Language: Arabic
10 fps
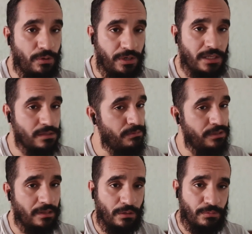ناس
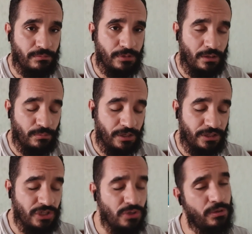مدت لهم مدت لهم
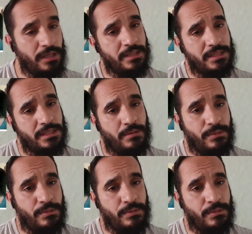نتيجه وكان لي سي